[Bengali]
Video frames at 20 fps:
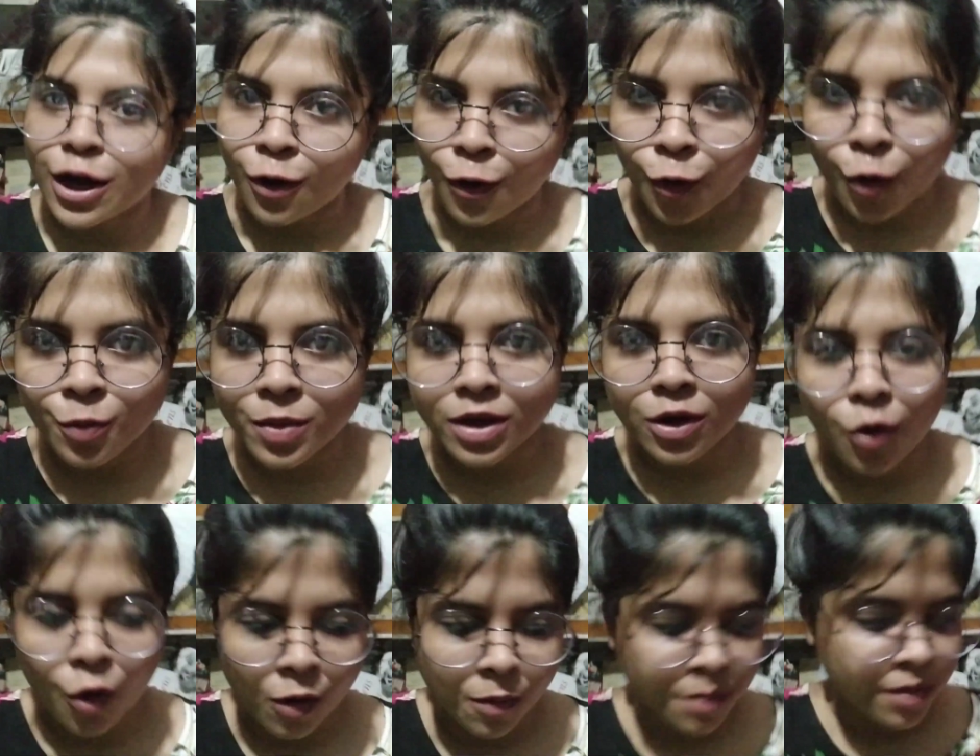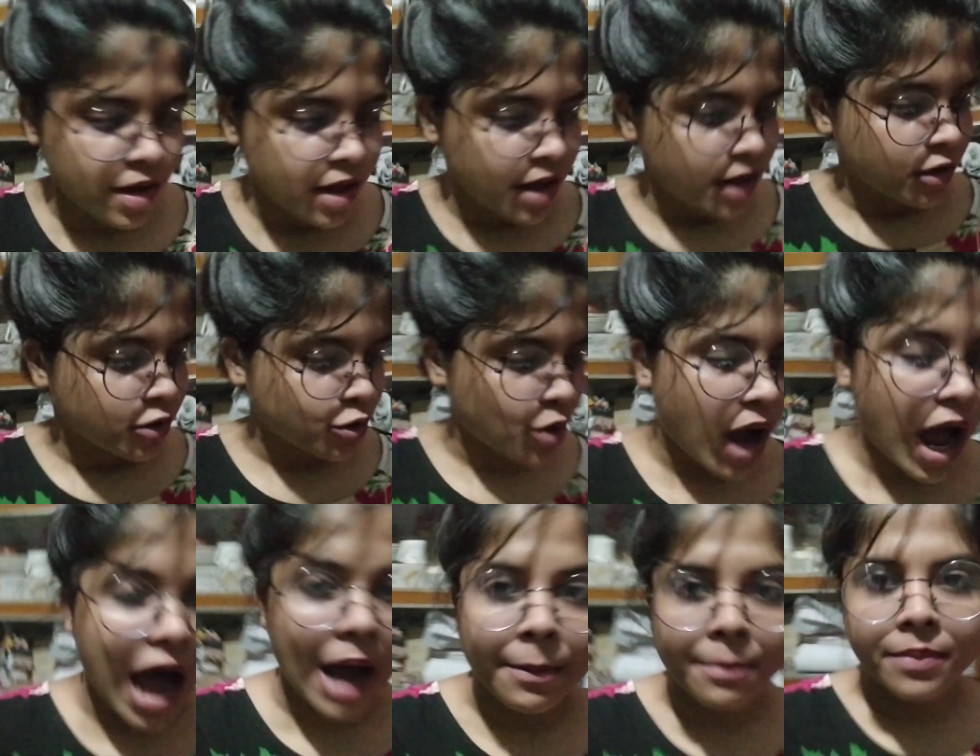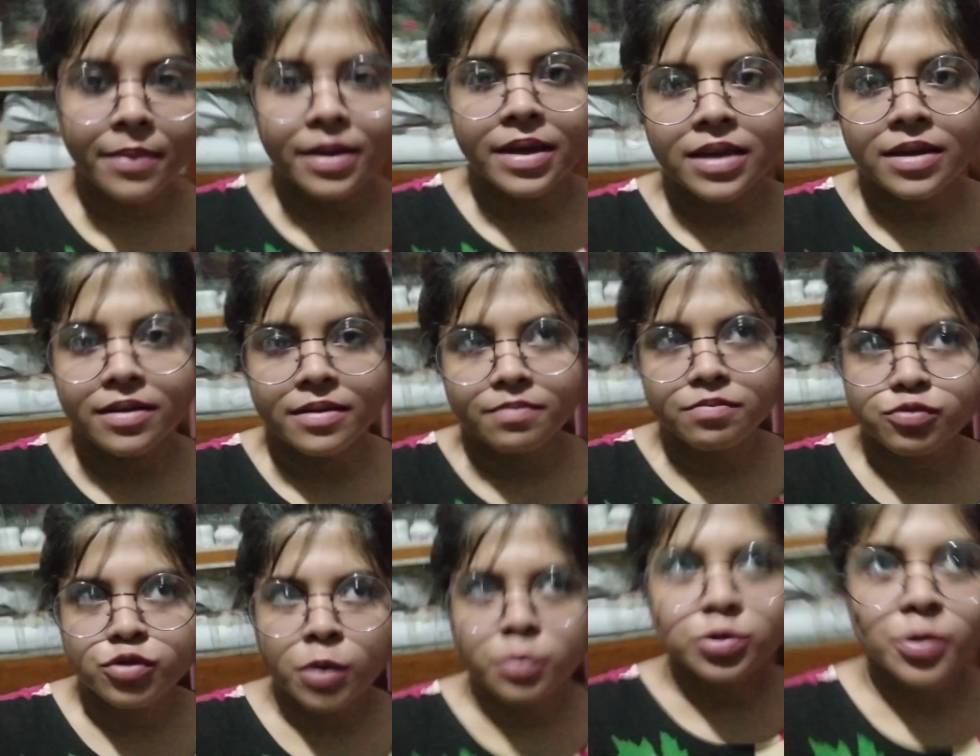সেরকমই কম তো আমি
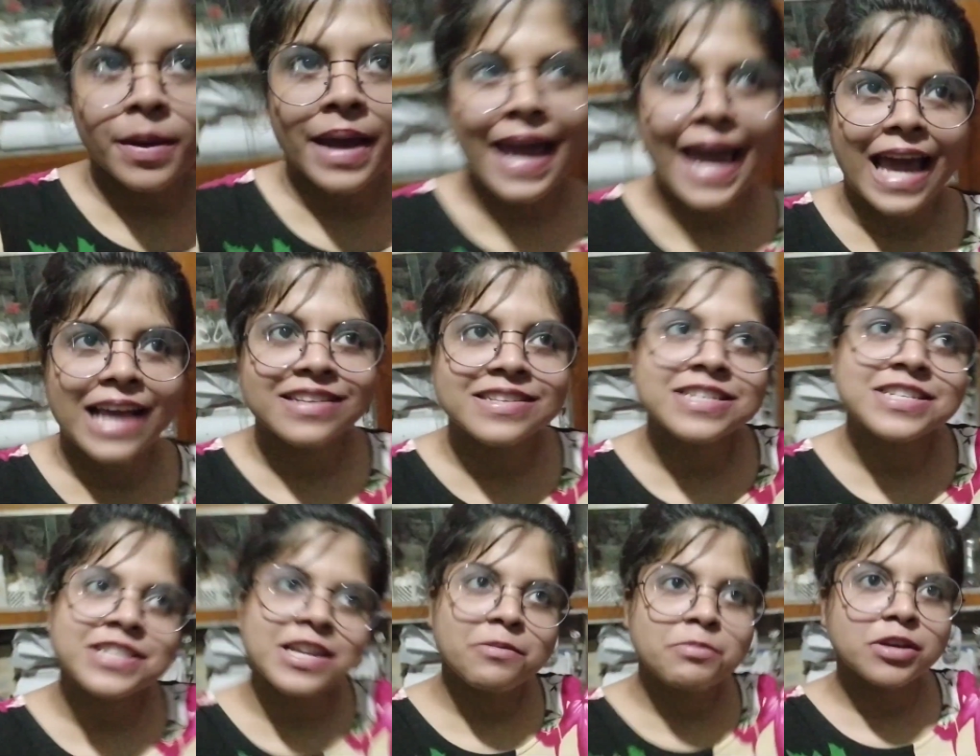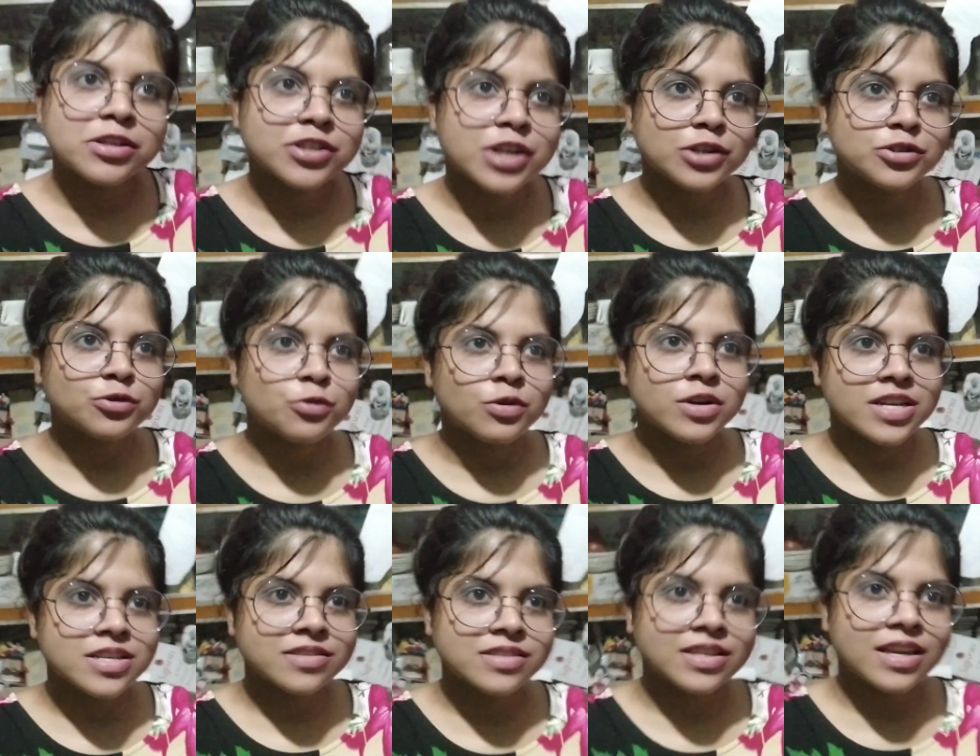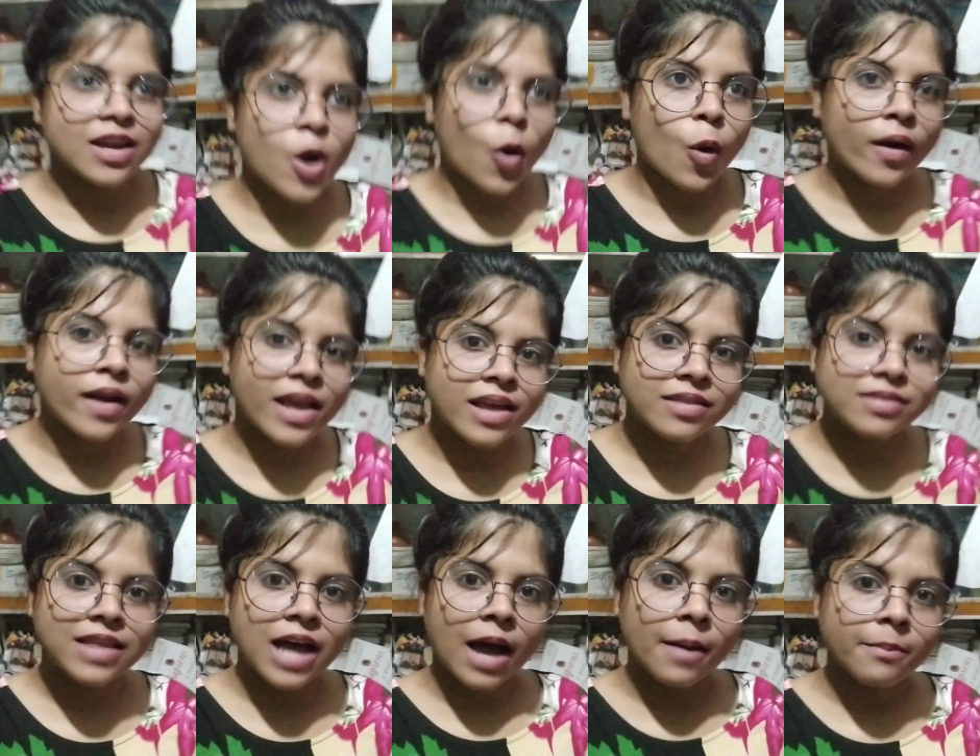সবসময় এই জিনিসটাই বিশ্বাস করি যে
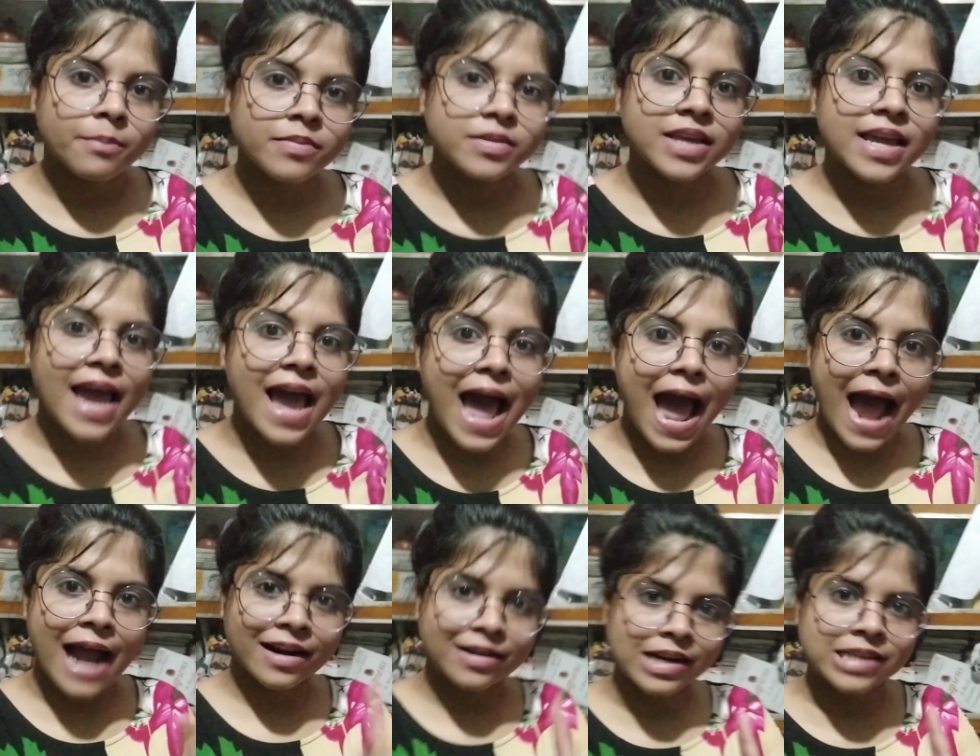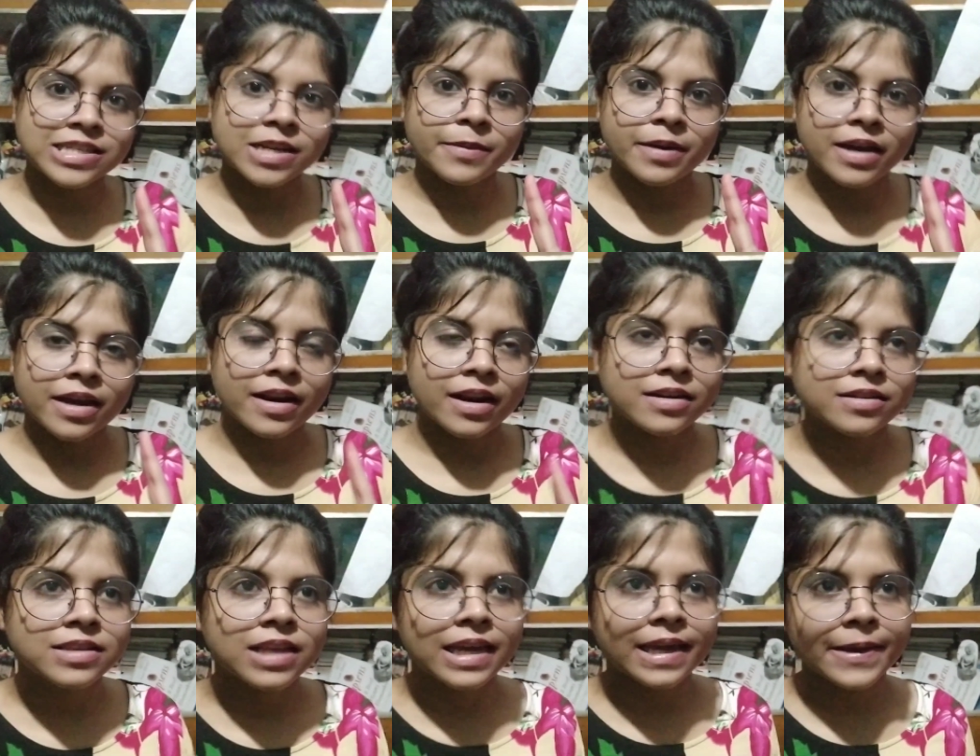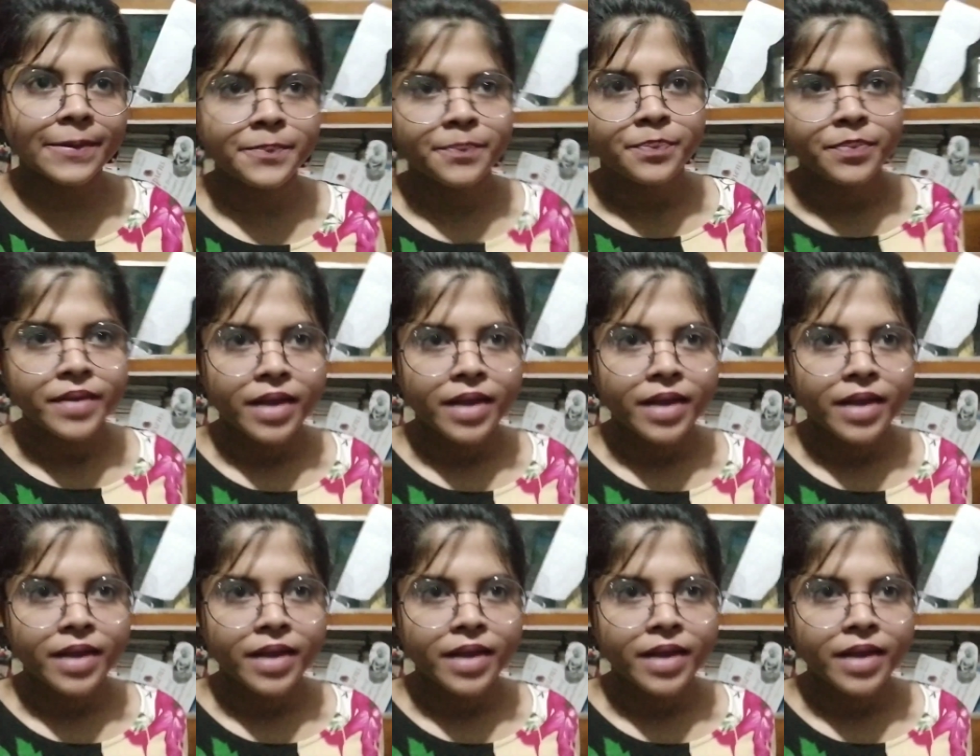অনেক দাম দিয়ে একটা জামা কেনার থেকে